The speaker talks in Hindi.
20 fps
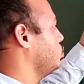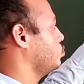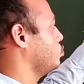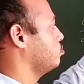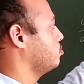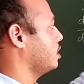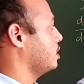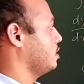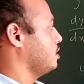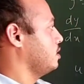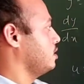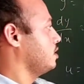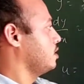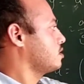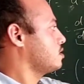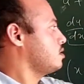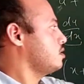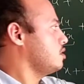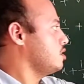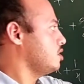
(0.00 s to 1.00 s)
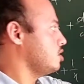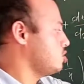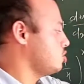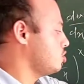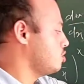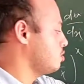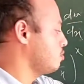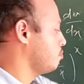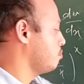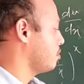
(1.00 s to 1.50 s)
यू बाई डी एक्स दिस
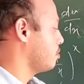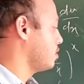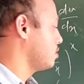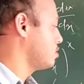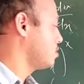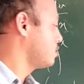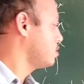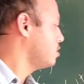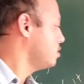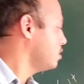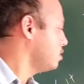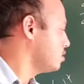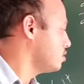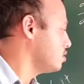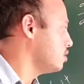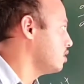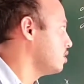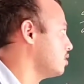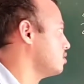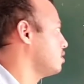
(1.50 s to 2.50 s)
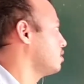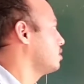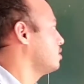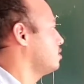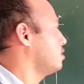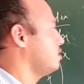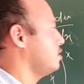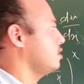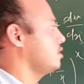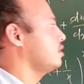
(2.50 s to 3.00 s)
प्लस दिस ये आ जाएगा
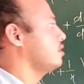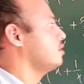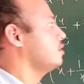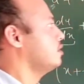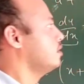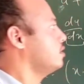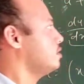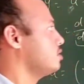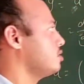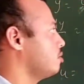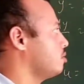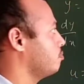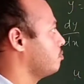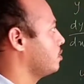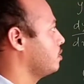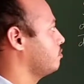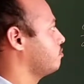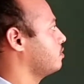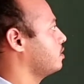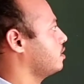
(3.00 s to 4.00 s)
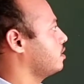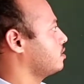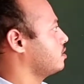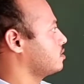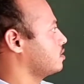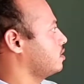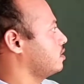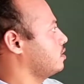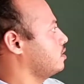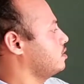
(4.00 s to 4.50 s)
ठीक है सिंप्लीफाई
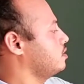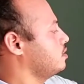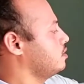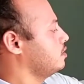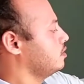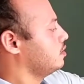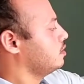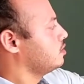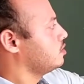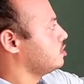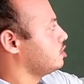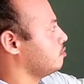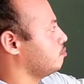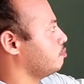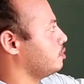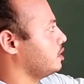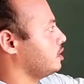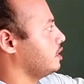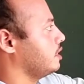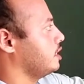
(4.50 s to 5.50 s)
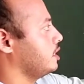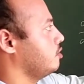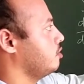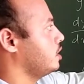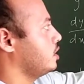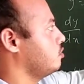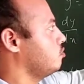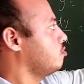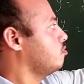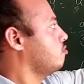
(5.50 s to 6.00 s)
आसान है सिंपल
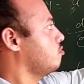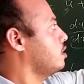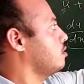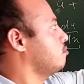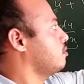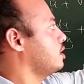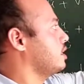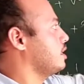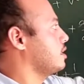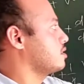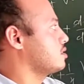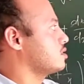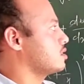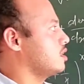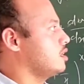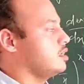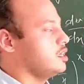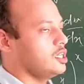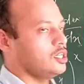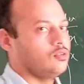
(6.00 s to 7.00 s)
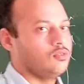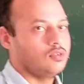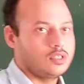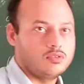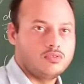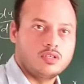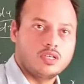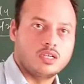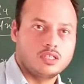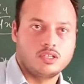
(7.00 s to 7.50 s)
डेरिवेटिव वन बाई एक्स का
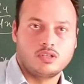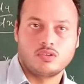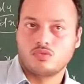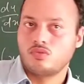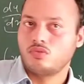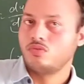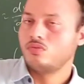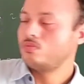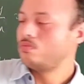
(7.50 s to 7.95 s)
डेरिवेटिव याद रखो